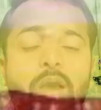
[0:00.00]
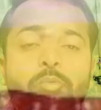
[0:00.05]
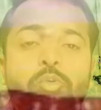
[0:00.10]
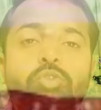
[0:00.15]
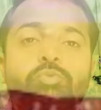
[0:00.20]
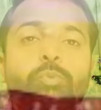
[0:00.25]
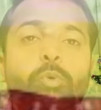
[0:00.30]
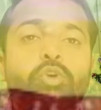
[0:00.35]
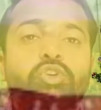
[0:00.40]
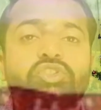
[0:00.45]
এমন
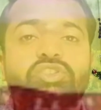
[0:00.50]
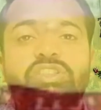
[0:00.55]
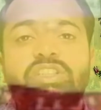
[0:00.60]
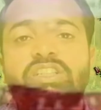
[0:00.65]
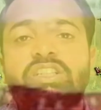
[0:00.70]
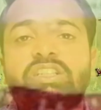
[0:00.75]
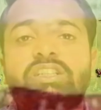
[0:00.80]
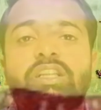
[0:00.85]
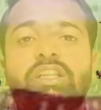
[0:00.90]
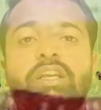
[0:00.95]

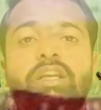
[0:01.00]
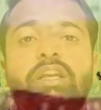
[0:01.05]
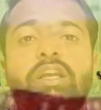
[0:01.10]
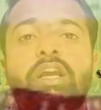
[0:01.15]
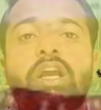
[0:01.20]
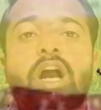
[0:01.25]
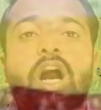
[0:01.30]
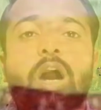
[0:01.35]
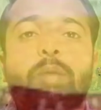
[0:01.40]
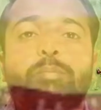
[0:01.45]
পরিস্থিতিতে
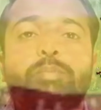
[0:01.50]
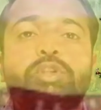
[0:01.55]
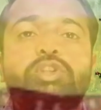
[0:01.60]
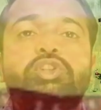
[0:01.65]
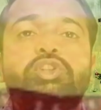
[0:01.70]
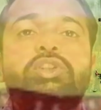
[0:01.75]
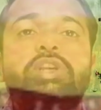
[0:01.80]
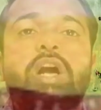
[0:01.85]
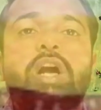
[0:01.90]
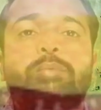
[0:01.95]
আপনি
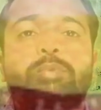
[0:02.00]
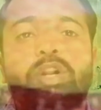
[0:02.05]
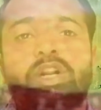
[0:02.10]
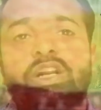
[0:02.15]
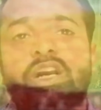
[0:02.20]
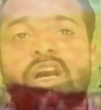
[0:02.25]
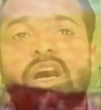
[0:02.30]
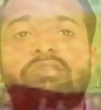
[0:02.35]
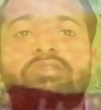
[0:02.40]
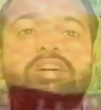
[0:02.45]
যদি আপনার
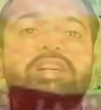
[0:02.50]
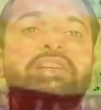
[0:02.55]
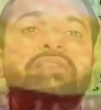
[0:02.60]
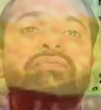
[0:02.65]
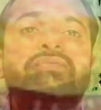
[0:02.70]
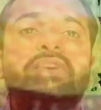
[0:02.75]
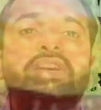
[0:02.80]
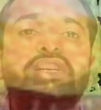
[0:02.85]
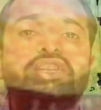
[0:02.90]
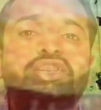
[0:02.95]
খাবারে
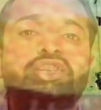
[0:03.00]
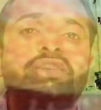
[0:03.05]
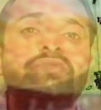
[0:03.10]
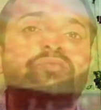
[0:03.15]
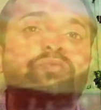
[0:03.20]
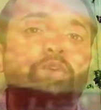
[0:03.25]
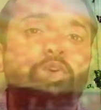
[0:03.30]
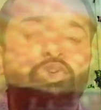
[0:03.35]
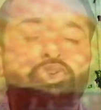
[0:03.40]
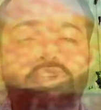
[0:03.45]
বেশি
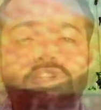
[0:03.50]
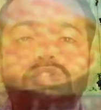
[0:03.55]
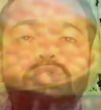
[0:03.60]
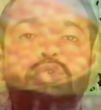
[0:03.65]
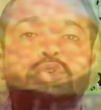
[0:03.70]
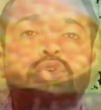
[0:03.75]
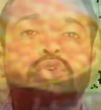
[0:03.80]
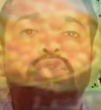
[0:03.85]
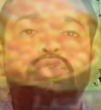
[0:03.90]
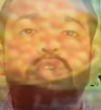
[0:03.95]
প্রোটিন
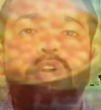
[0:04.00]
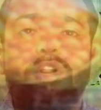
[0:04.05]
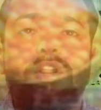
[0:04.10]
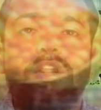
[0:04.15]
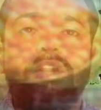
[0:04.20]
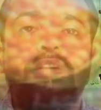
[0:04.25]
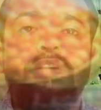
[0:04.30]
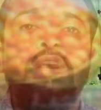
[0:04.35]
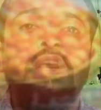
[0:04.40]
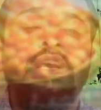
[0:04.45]
গ্রহণ
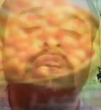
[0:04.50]
করেন